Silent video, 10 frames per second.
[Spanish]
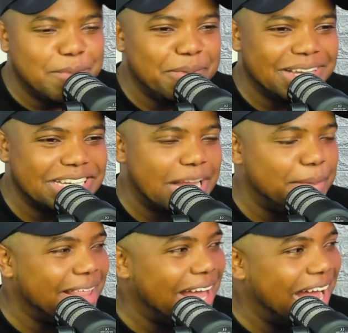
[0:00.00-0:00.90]
empresa
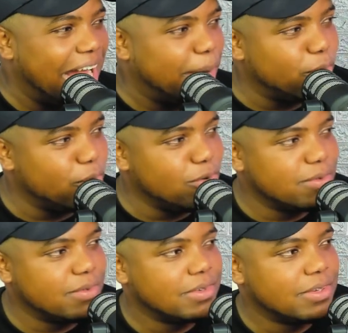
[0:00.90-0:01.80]
llamada Apple
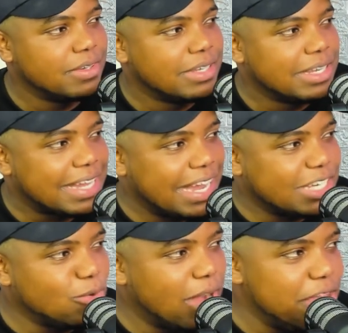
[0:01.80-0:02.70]
mm. que
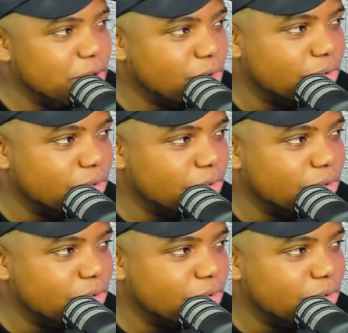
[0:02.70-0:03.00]
hace un año